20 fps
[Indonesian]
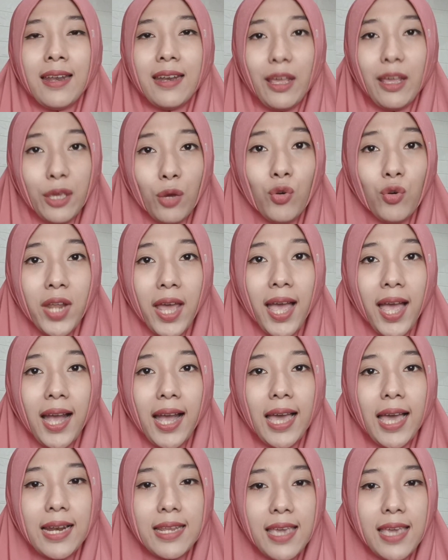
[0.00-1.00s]
Nah yaudah
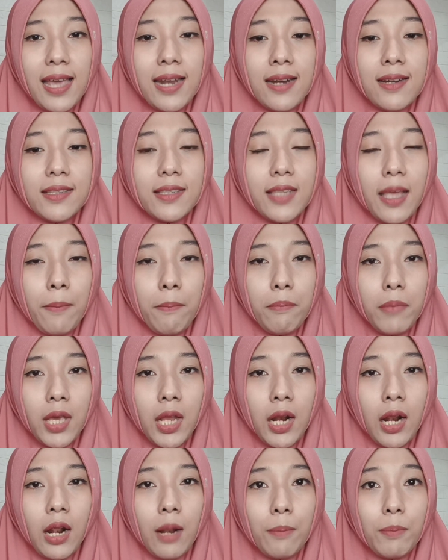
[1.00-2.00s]
kalian
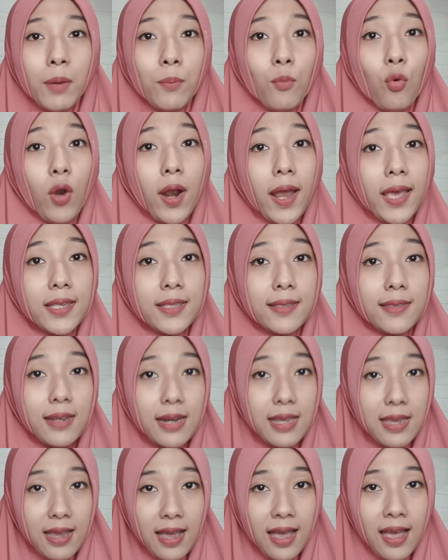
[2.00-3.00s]
sambil memulai
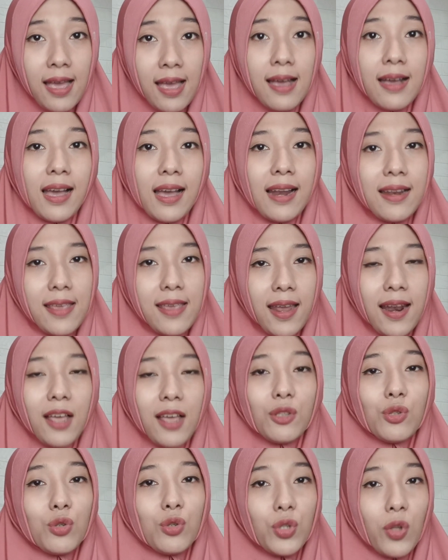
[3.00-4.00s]
setrika kalian
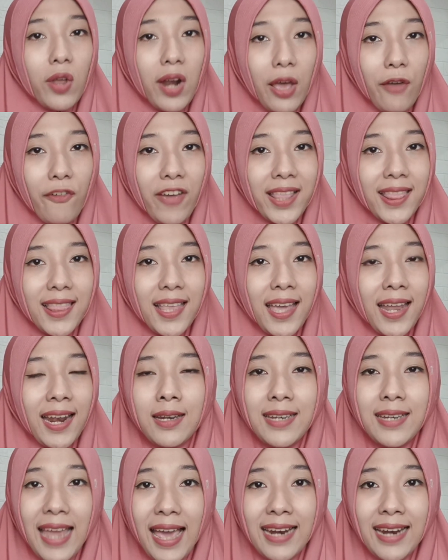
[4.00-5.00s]
langsung solawatan
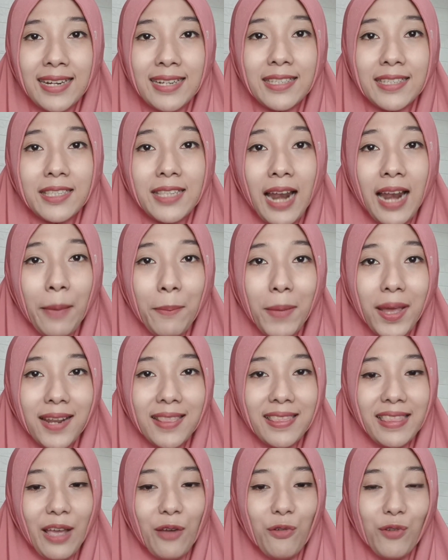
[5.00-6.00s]
dan
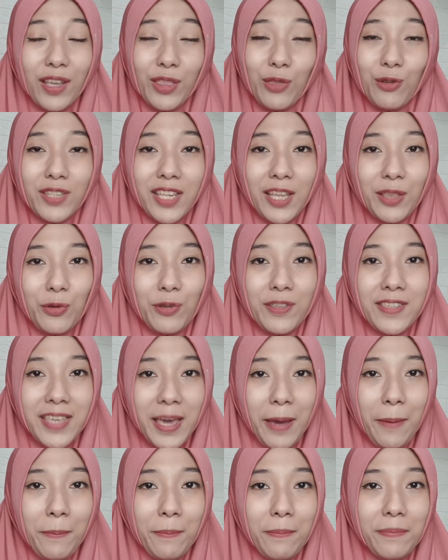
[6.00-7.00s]
selama rentang waktu satu
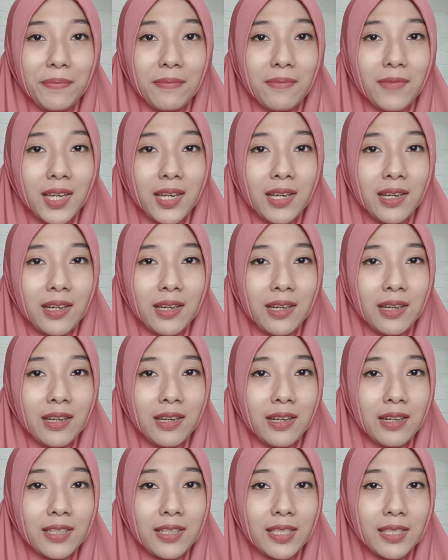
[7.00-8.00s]
jam
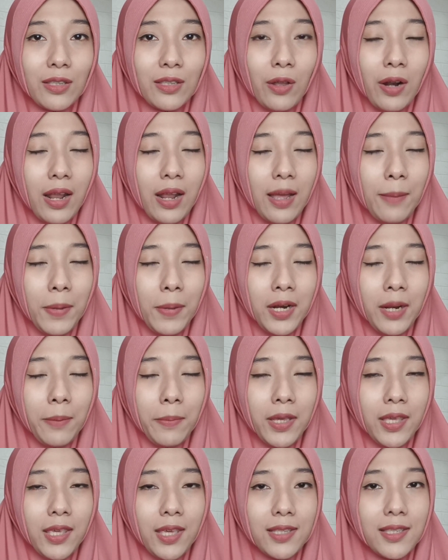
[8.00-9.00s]
uh, sol, apa
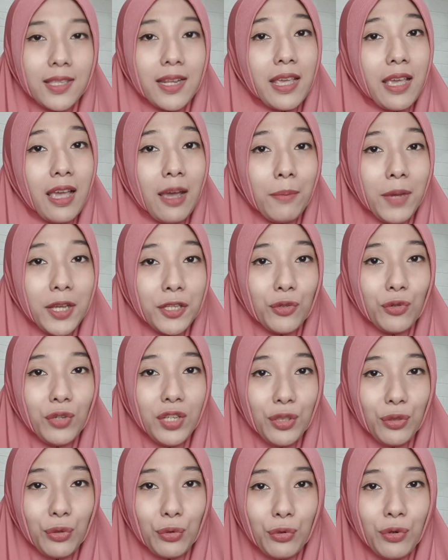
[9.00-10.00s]
namanya setrika baju
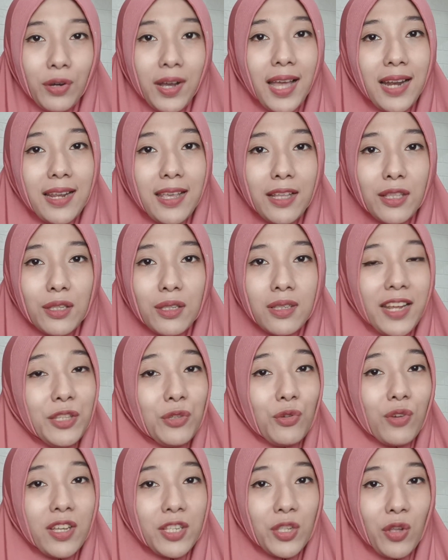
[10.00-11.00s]
itu kalian kalian
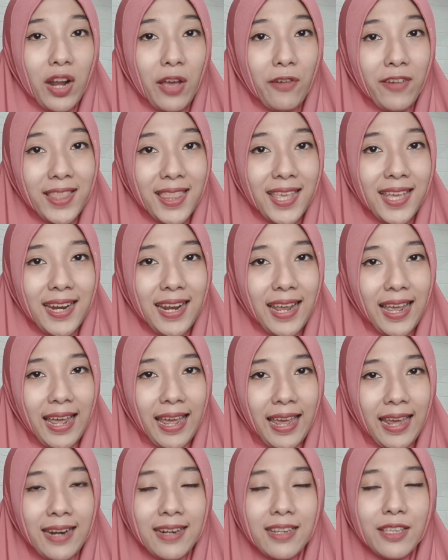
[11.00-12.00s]
juga solawatan
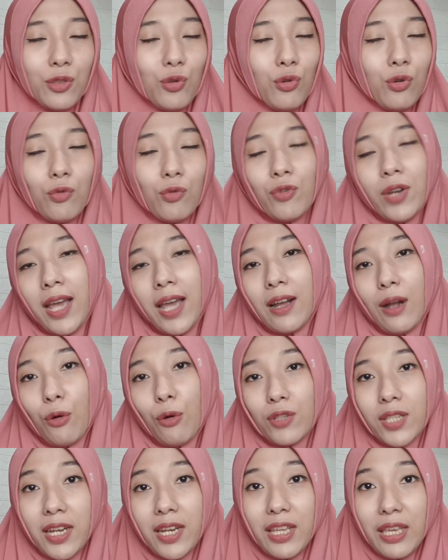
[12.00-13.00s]
kan itu udah nggak
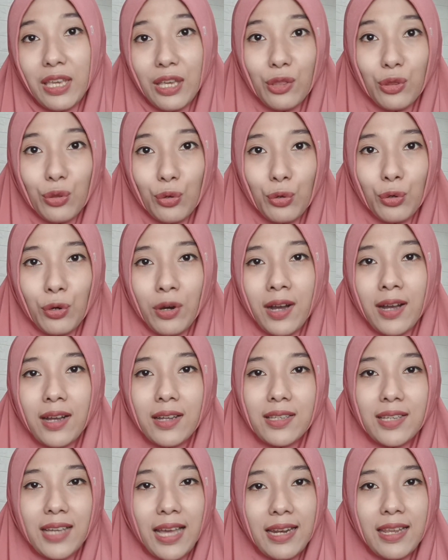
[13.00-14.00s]
usah
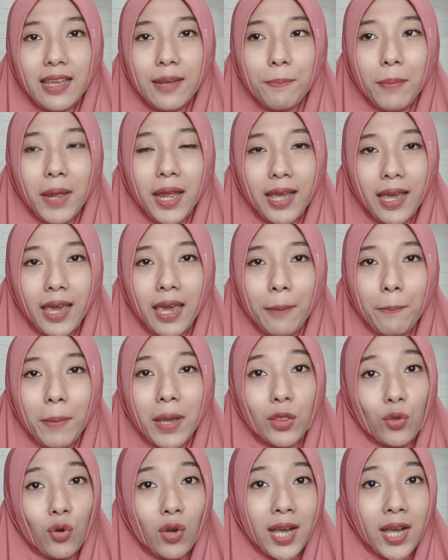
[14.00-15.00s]
dihitung kalian pakai
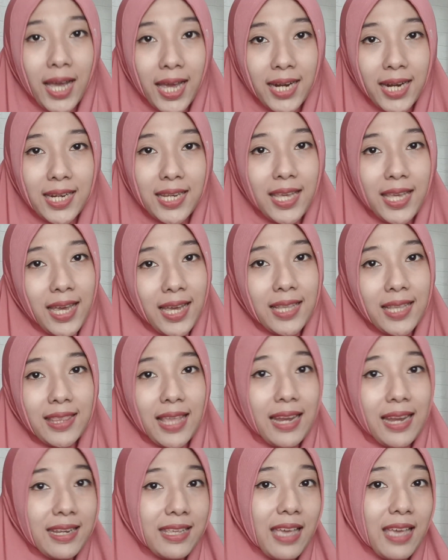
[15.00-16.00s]
patokan yang
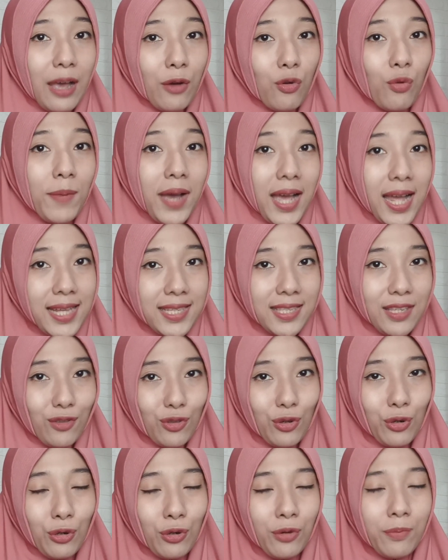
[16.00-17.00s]
tadi aku bahas
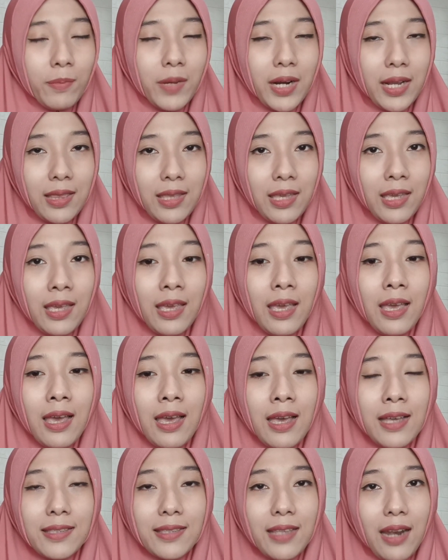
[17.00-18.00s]
itu berarti
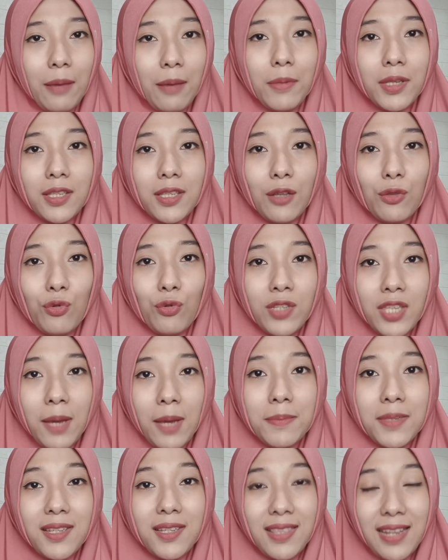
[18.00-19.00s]
selama satu
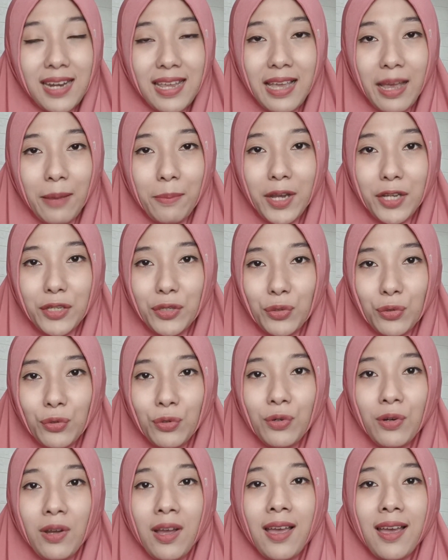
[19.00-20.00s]
jam setrika
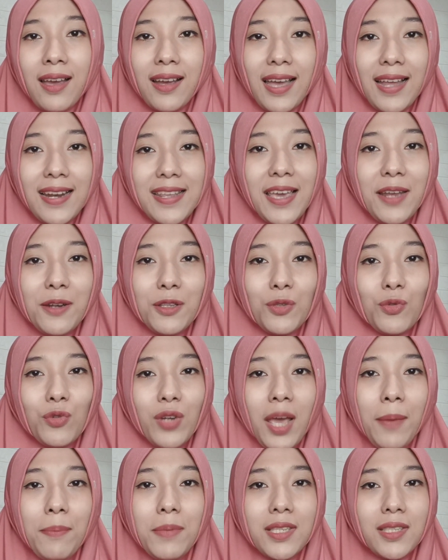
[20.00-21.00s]
baju kalian
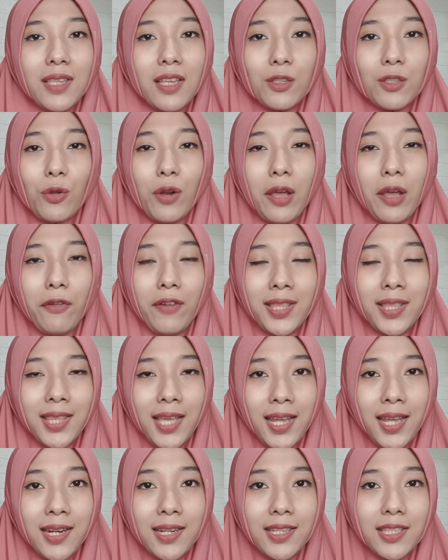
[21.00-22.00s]
sudah bisa
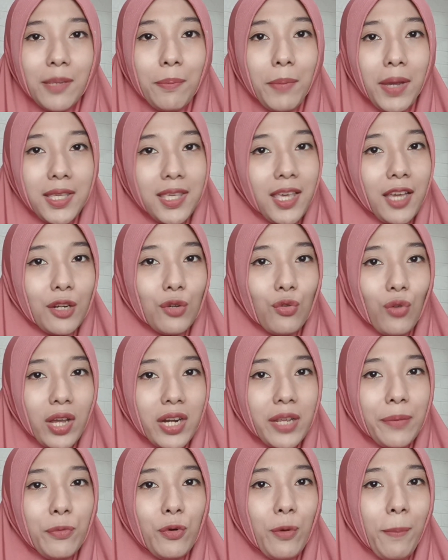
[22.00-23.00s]
solawatan sebanyak
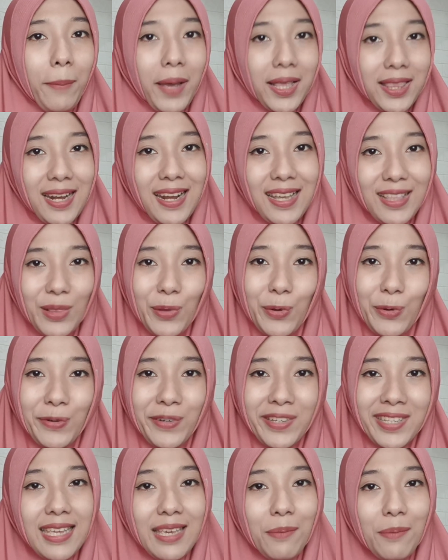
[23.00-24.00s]

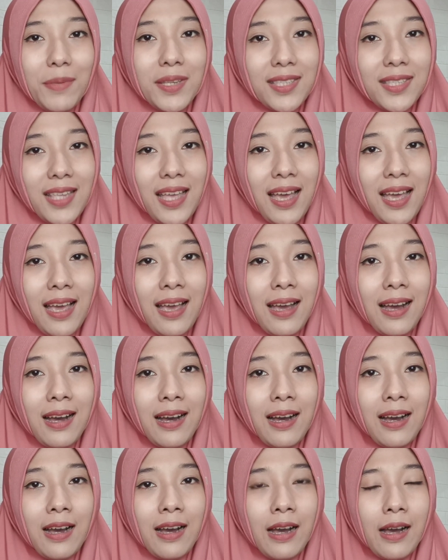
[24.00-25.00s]
2400 ini bisa
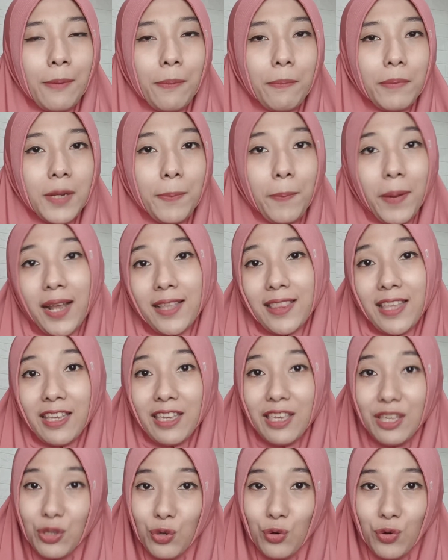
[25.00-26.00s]
uh,
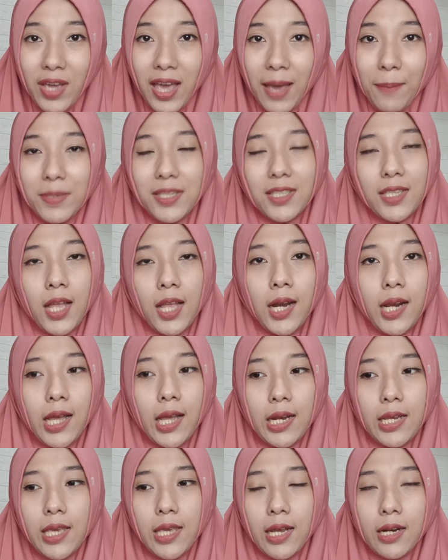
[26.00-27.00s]
dipraktekin juga misal
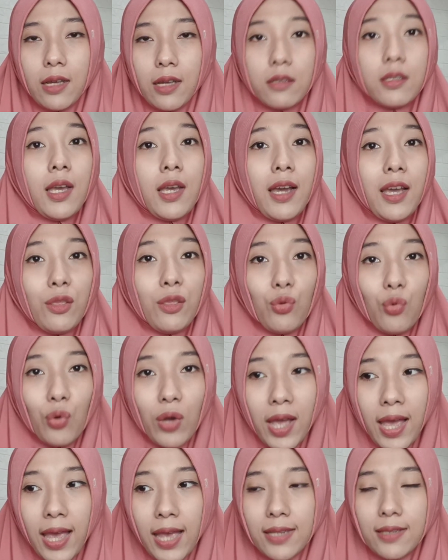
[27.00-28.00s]
kalian ngerjakan
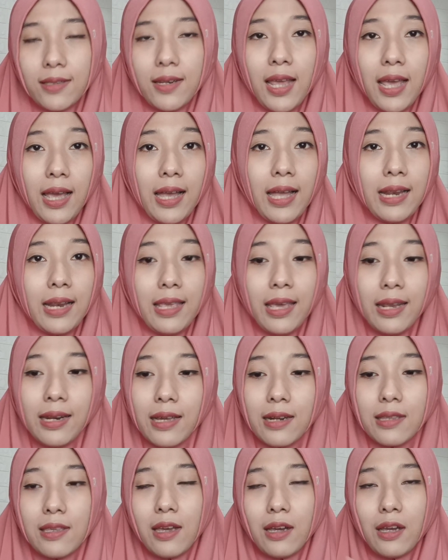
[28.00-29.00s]
tugas nah kalian
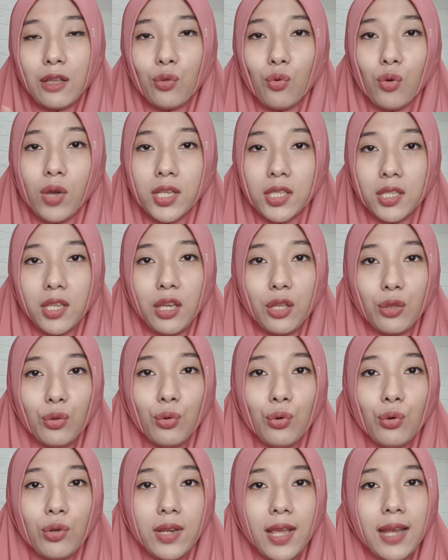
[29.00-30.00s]
ngerjakan tugasnya
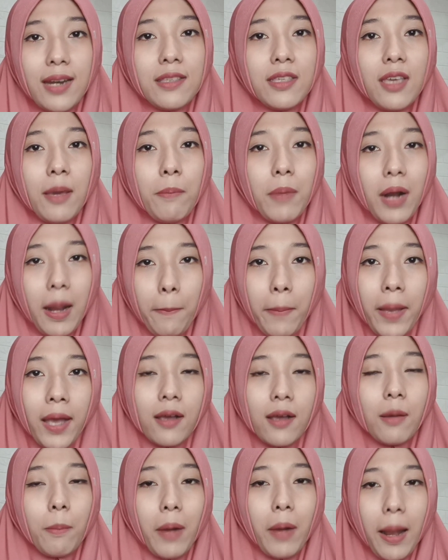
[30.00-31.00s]
itu dari jam berapa
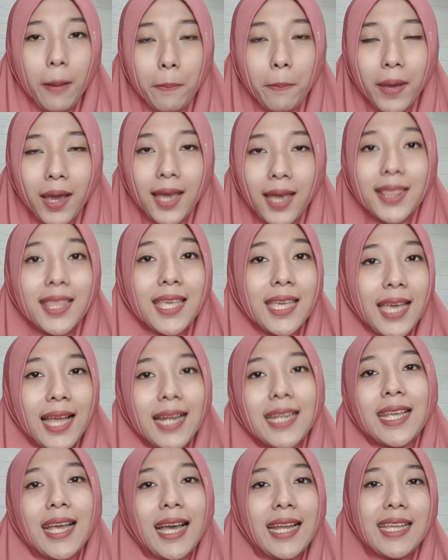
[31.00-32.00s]
ke berapa
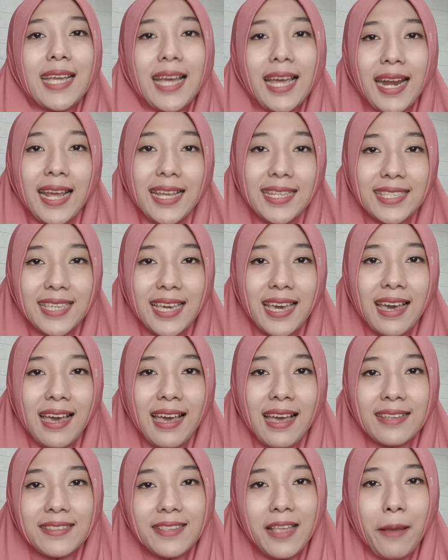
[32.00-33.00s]
tinggal dikalikan
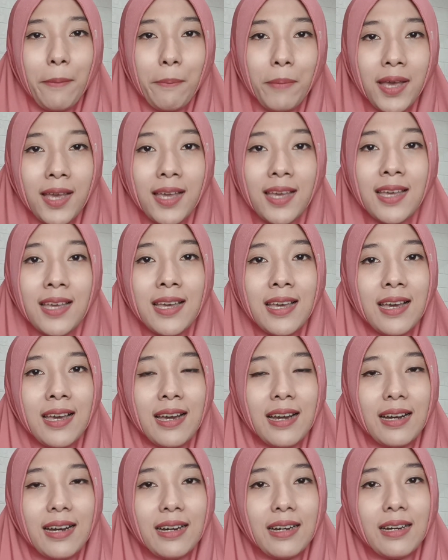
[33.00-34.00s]
aja sama
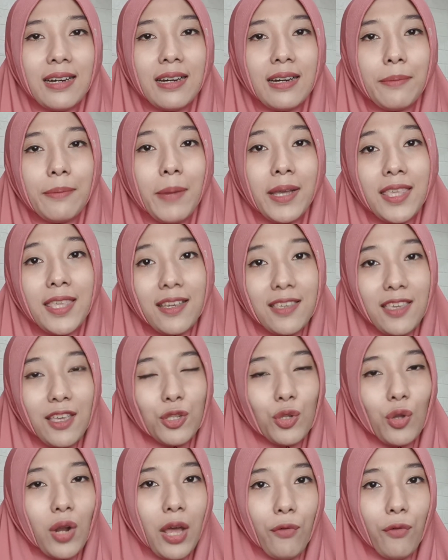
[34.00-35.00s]
uh, banyaknya
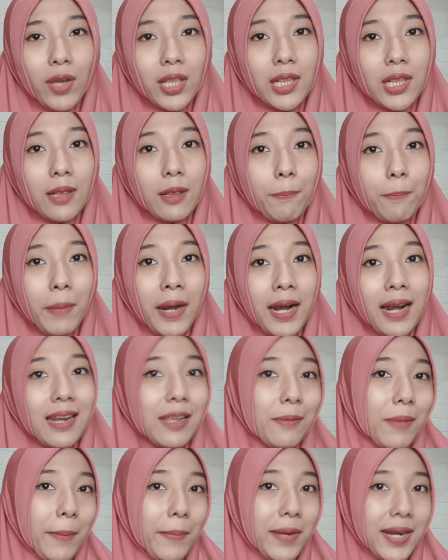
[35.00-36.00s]
solawat per
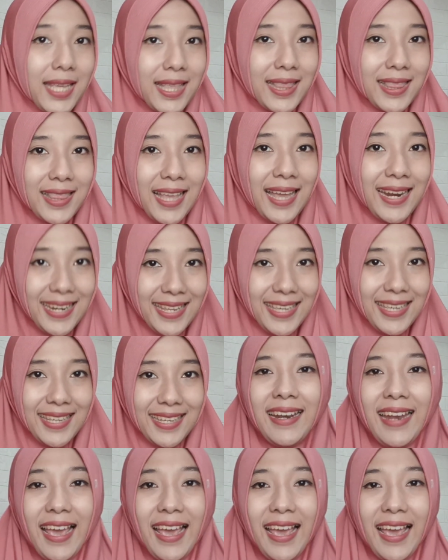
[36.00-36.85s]
5 menit tadi.